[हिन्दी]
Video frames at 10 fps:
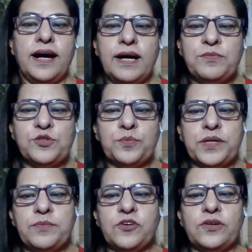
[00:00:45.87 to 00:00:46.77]
अब
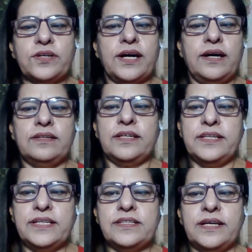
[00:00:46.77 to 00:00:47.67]
सुप्रीम कोर्ट का
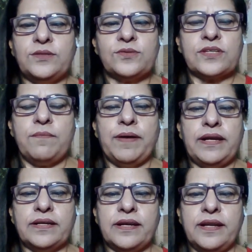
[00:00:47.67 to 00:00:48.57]
निर्देश है तो उसका
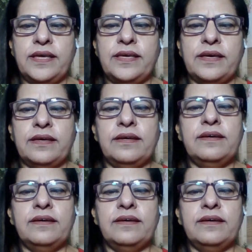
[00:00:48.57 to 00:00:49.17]
पालन करना ही है